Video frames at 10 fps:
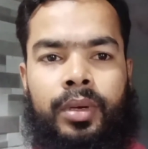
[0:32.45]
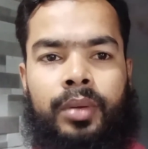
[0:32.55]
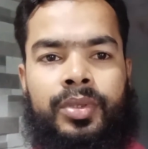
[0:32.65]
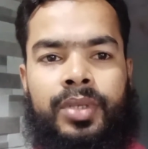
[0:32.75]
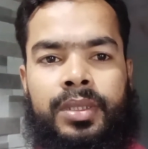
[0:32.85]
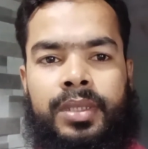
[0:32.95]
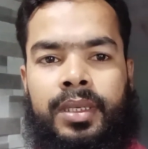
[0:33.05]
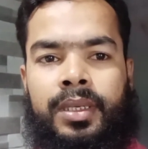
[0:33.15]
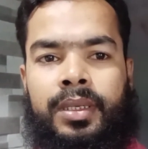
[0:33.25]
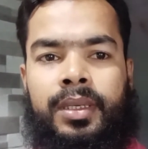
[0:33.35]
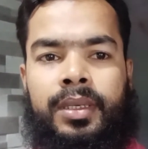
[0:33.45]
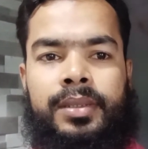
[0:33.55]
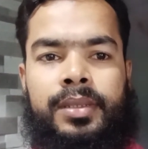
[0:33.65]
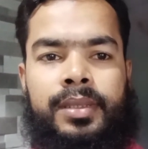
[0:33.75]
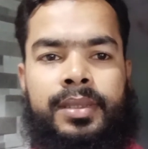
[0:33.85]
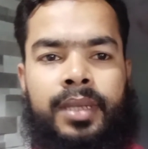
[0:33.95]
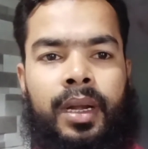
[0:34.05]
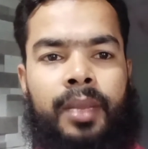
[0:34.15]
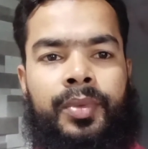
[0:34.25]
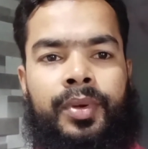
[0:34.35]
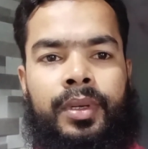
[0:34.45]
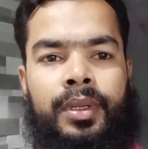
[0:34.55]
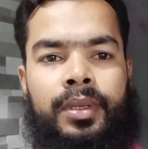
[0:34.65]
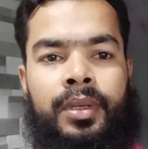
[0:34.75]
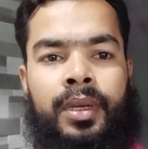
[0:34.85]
অবশ্যই চ্যানেলটি সাবস্ক্রাইব করে নিন